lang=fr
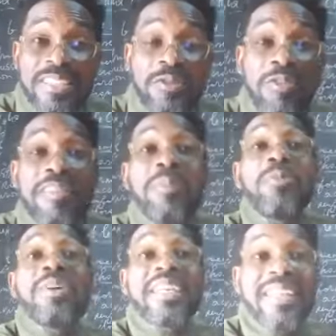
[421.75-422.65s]
est-ce qu'on va
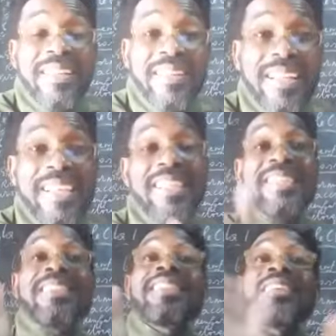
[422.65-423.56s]
mourir
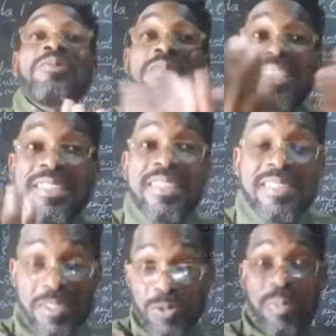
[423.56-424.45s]
Les États-Unis,
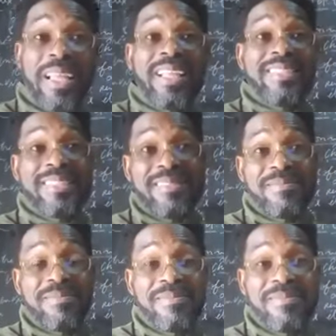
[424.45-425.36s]
c'est le paradis
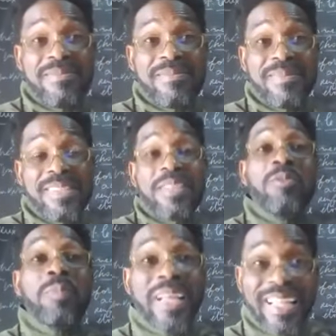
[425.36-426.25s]
c'est
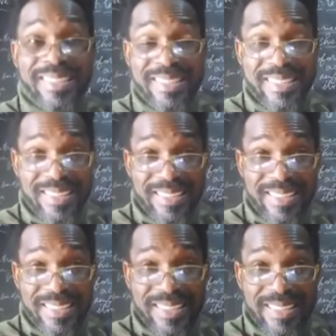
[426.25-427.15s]
le paradis.
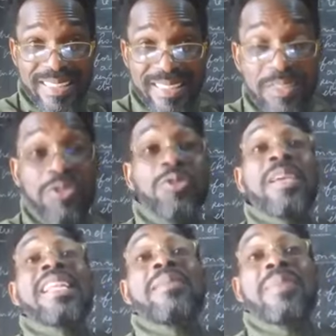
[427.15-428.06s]

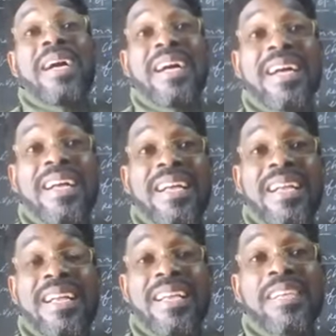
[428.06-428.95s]
Dieu est là-bas.
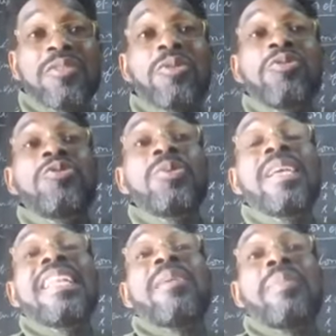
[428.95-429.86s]
Est-ce que Dieu
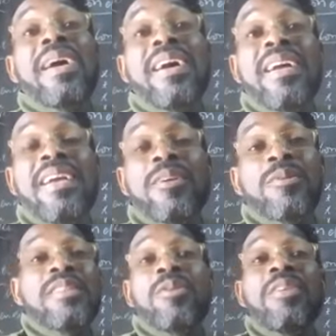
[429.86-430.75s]
est là-bas
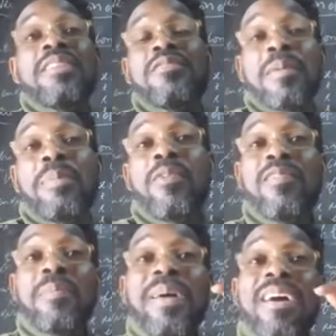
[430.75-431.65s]
Que si on n'y va pas, on
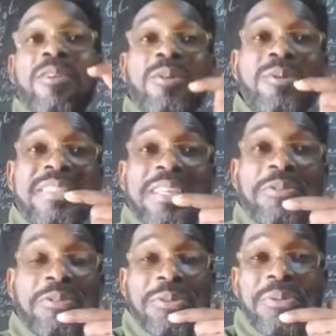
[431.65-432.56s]
ne va pas rencontrer
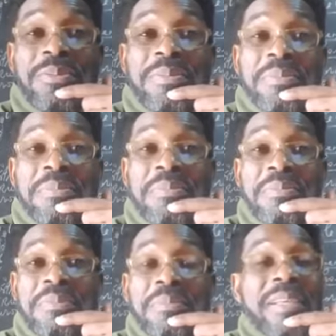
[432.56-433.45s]
Dieu.
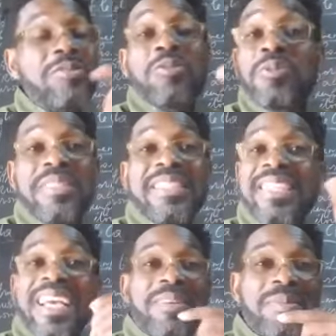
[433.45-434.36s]
Mais je vous dis,
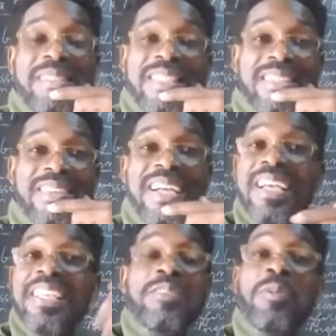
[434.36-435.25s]
c'est hallucinant.
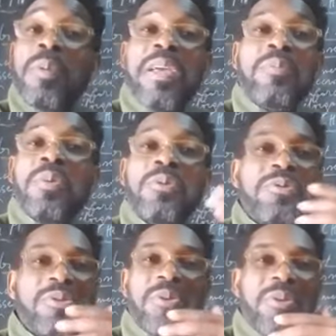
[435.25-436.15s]
Ils se prennent pour
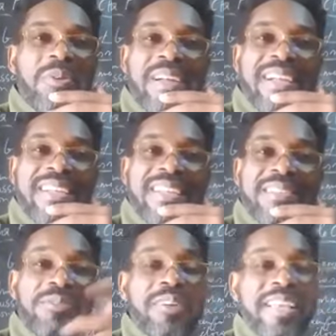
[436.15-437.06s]
Dieu, quoi. Vous